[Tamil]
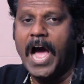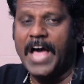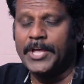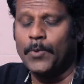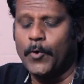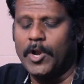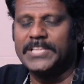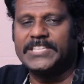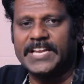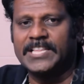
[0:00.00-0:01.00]
அதன்போல
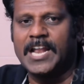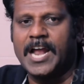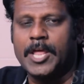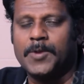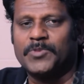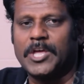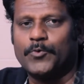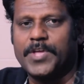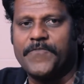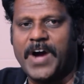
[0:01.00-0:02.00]
தேர்தல் ஆணையம்
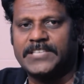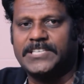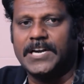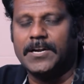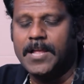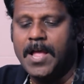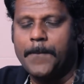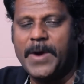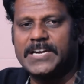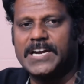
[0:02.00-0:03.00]
தன்னுடைய வாக்குகள்
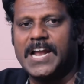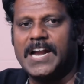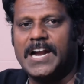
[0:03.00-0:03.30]
மக்களால்